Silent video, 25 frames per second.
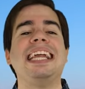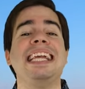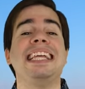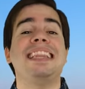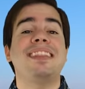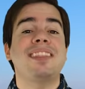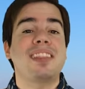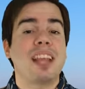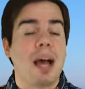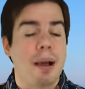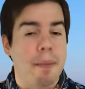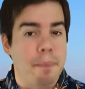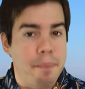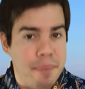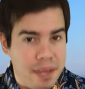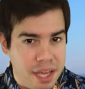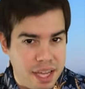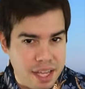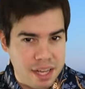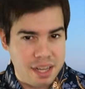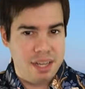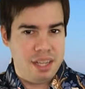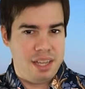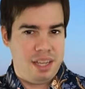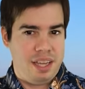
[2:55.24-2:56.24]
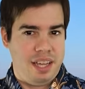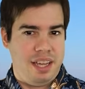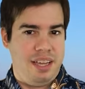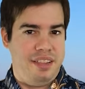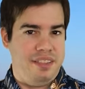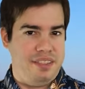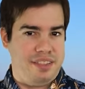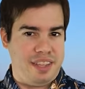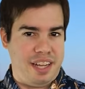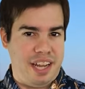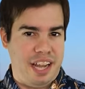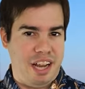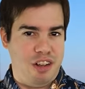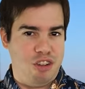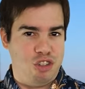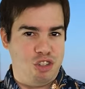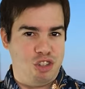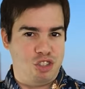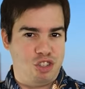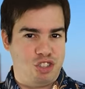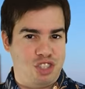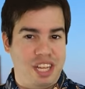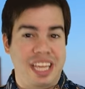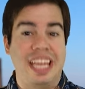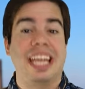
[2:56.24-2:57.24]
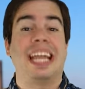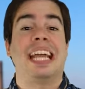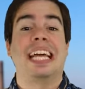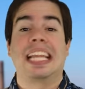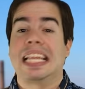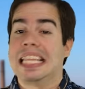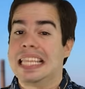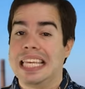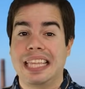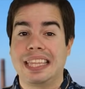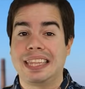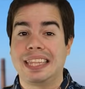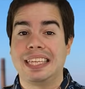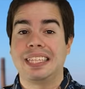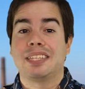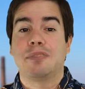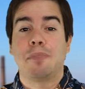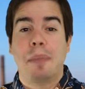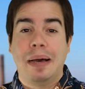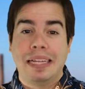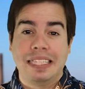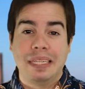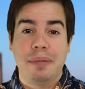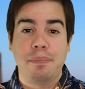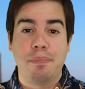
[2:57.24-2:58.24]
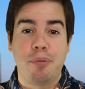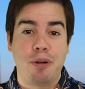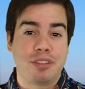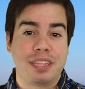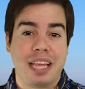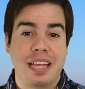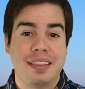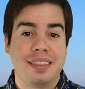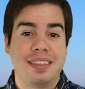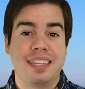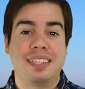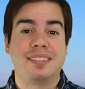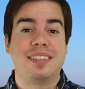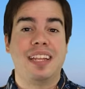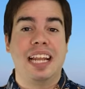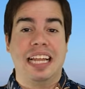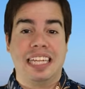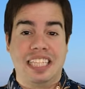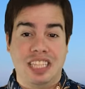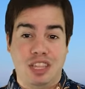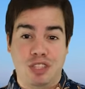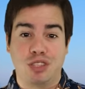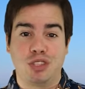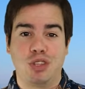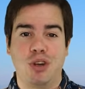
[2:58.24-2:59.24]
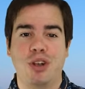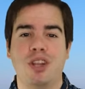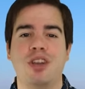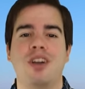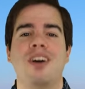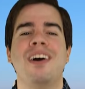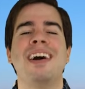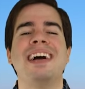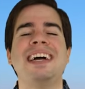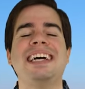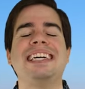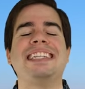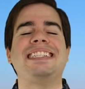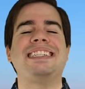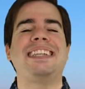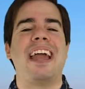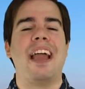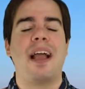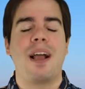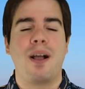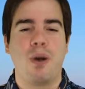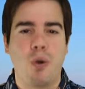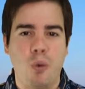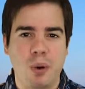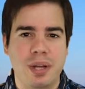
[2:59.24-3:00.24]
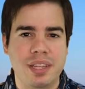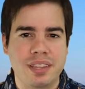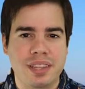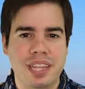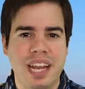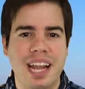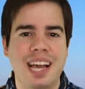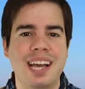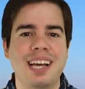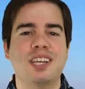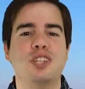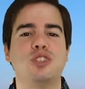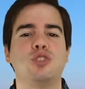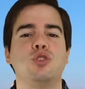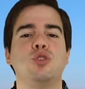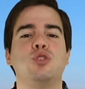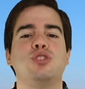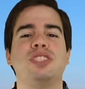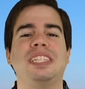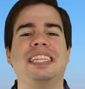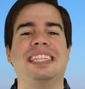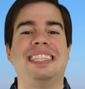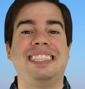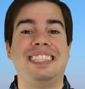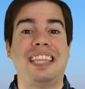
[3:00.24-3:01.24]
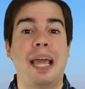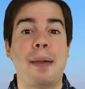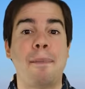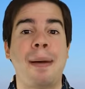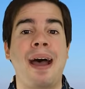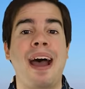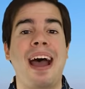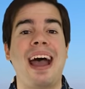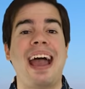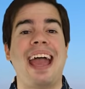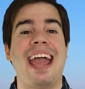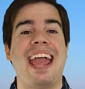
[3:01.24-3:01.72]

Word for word: y también entre los ingredientes más importantes del éxito estonio se encuentra su sistema